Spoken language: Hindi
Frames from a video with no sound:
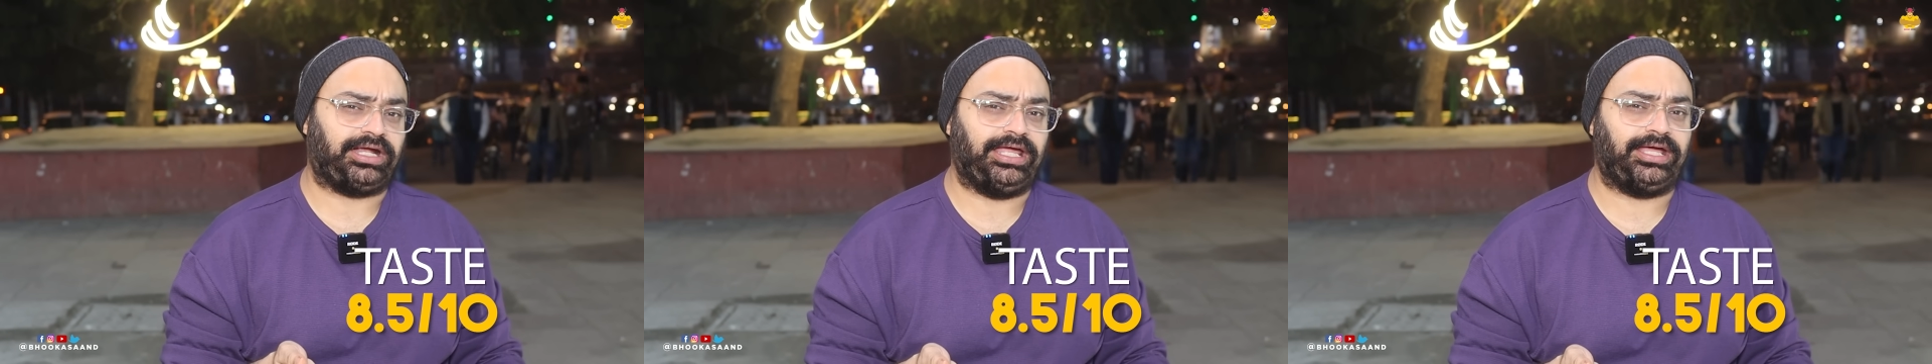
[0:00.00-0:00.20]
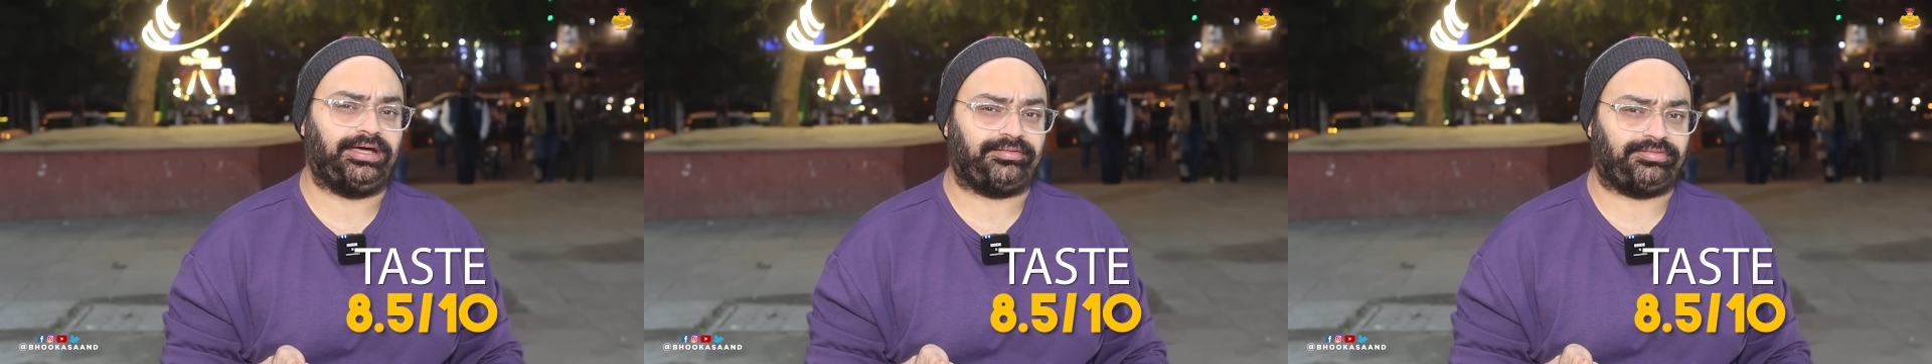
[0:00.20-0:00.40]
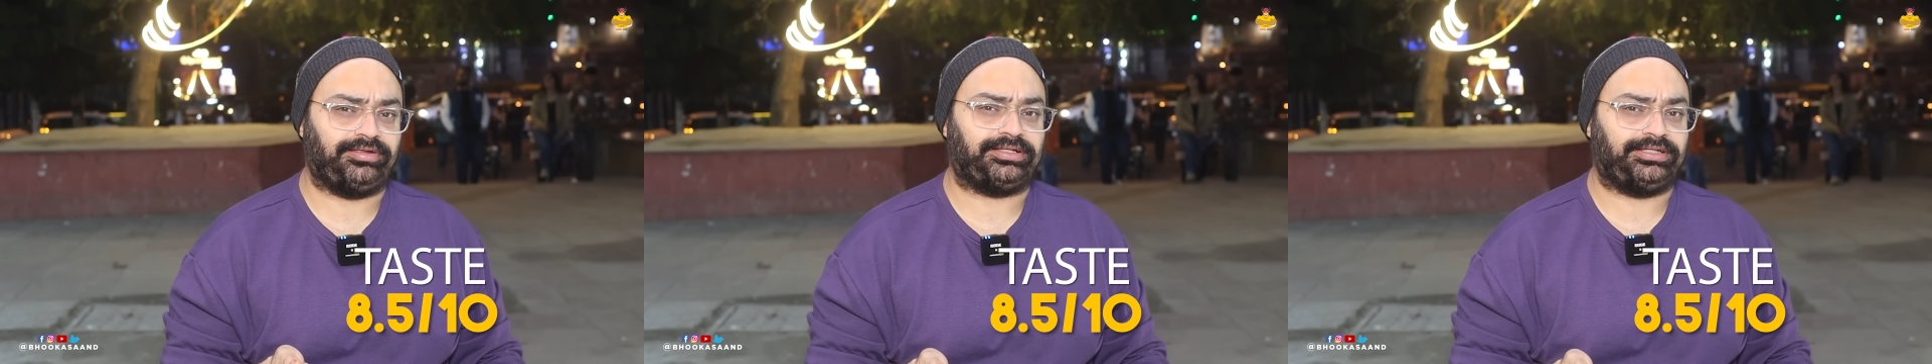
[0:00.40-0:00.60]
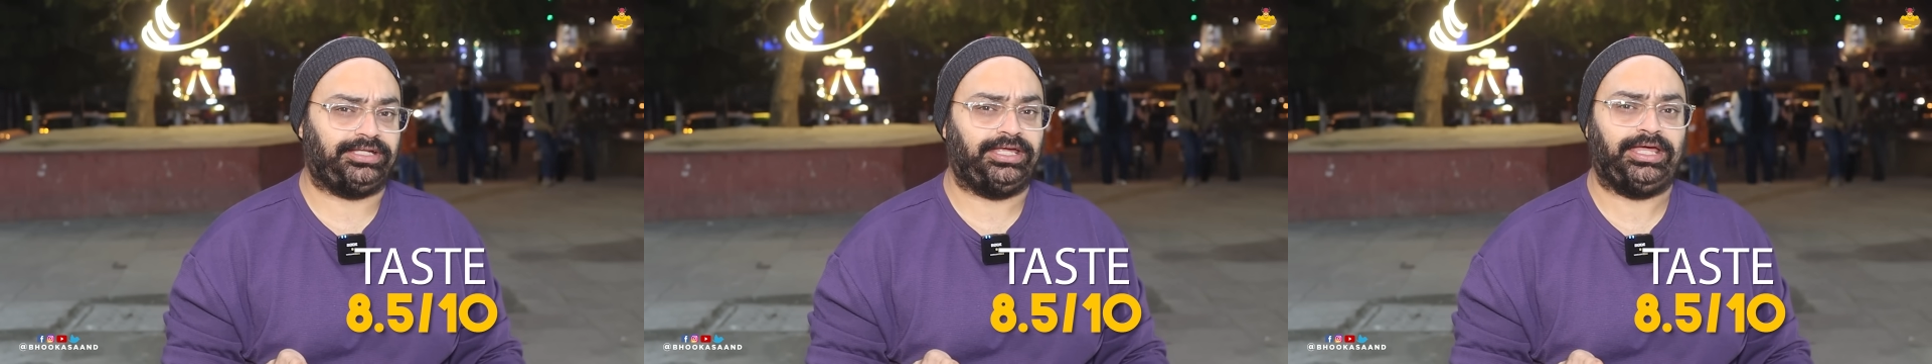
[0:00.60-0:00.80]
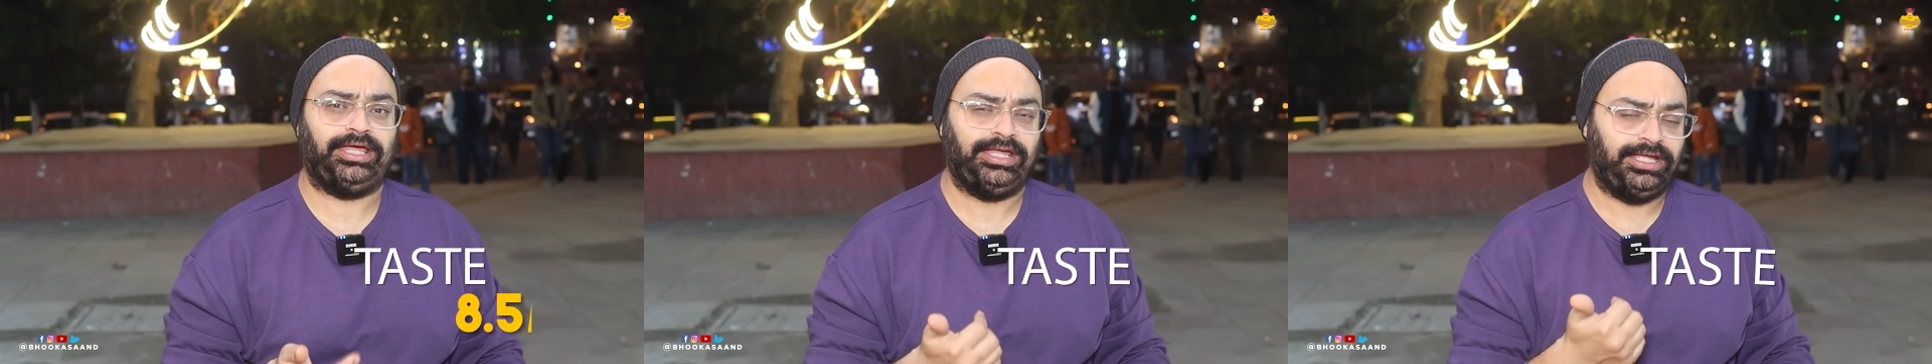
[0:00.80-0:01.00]
ट्राई कर
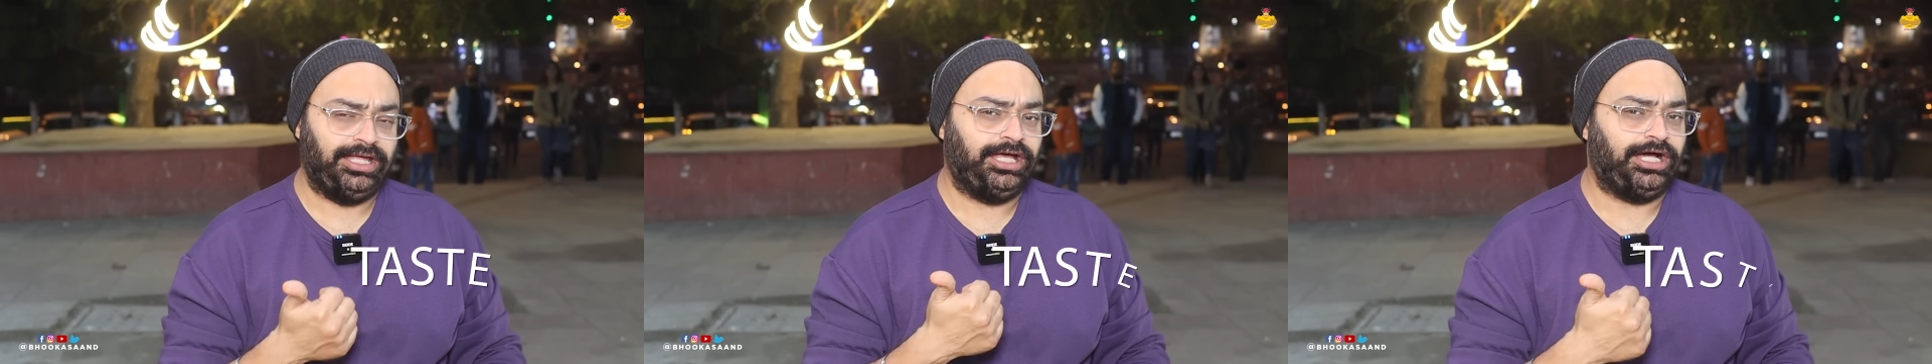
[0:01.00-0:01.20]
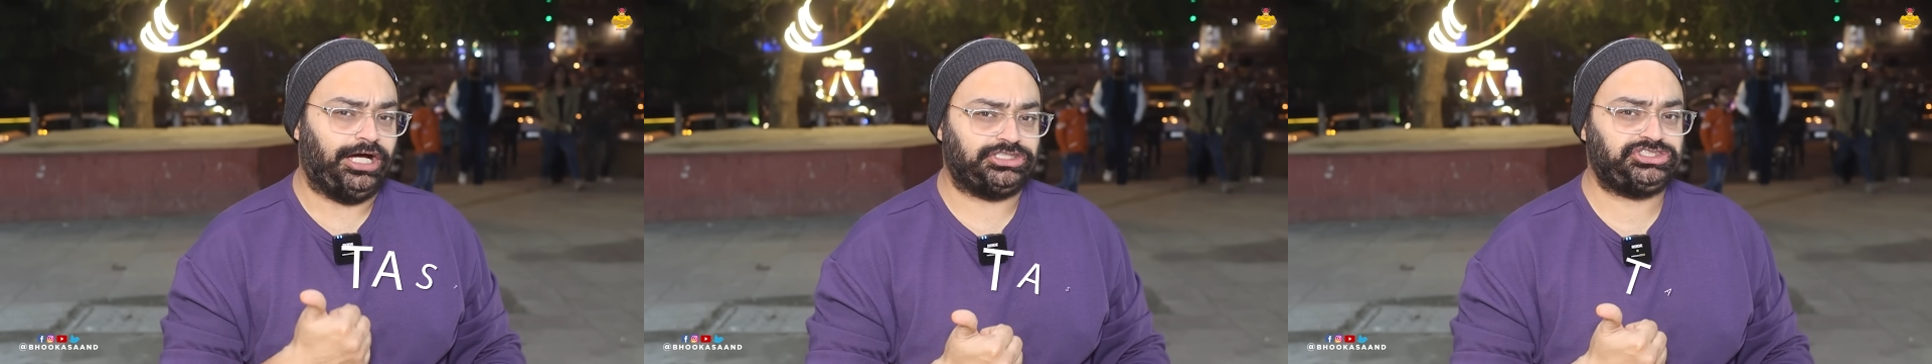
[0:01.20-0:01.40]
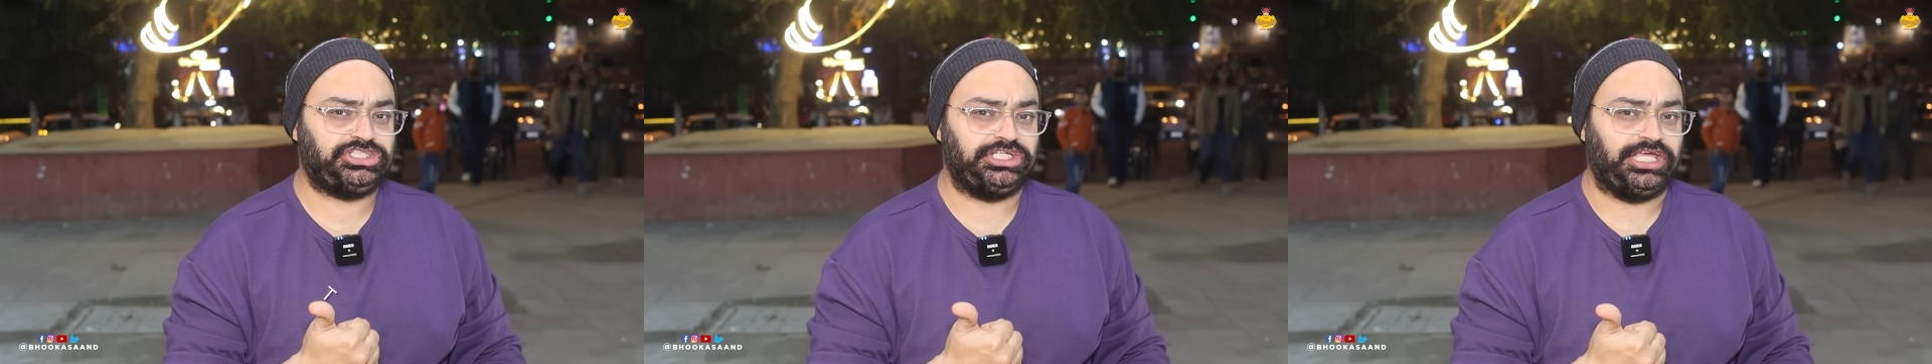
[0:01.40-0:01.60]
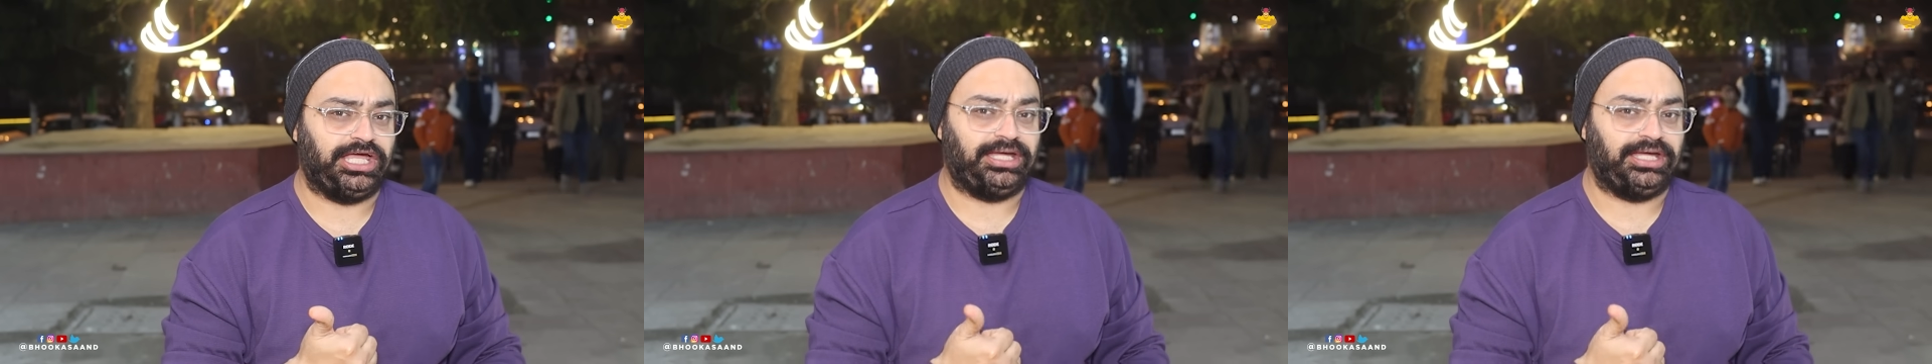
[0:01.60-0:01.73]
सकते हैं अच्छी